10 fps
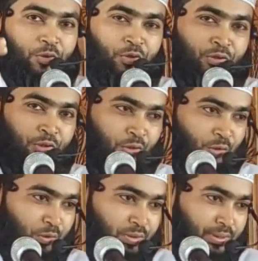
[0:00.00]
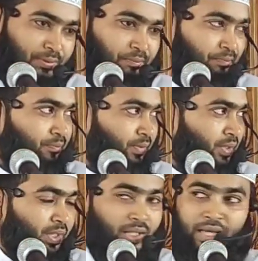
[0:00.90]
প্রচণ্ড রোদ
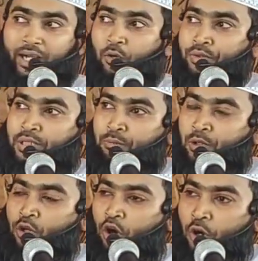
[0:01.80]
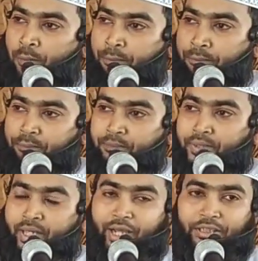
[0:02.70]
এখন যেমন গরম
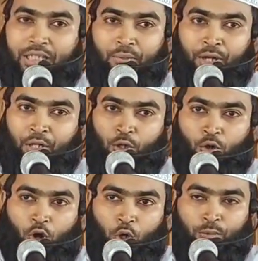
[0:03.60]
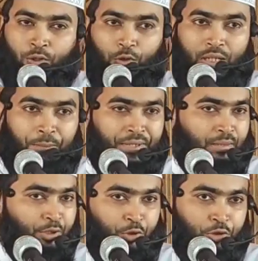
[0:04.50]
এই সামান্য গরমও তো আপনি
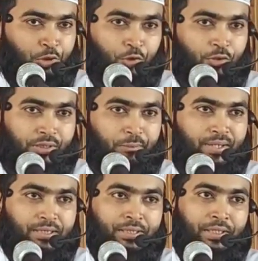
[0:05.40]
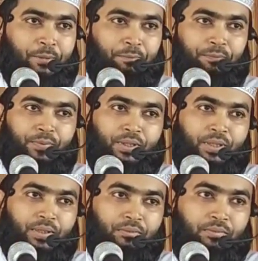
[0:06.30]
আমি সহ্য করতে পারছি না
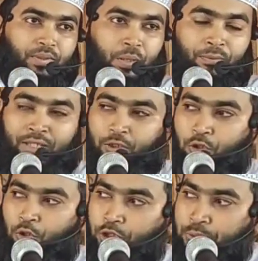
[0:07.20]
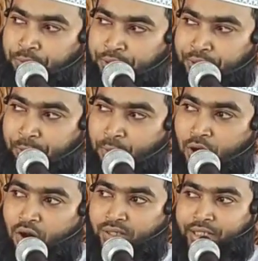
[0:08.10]
মাত্র দশ মিনিটের
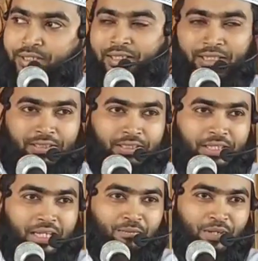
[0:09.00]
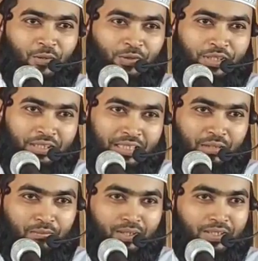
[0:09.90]
পথ হেঁটে আসছিলাম আমার রোদের
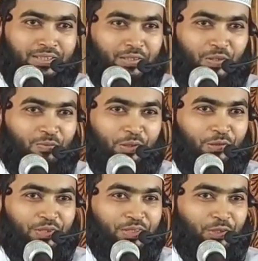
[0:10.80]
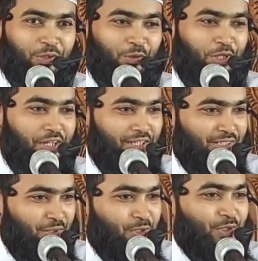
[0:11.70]
তাপ লাগছিল মনে হচ্ছিল শরীরটা
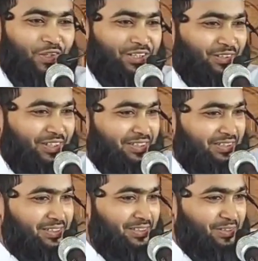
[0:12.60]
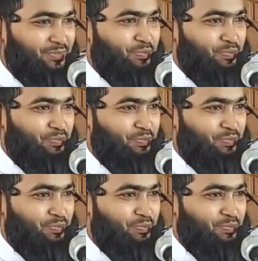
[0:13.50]
যেন চলে চলে যাচ্ছে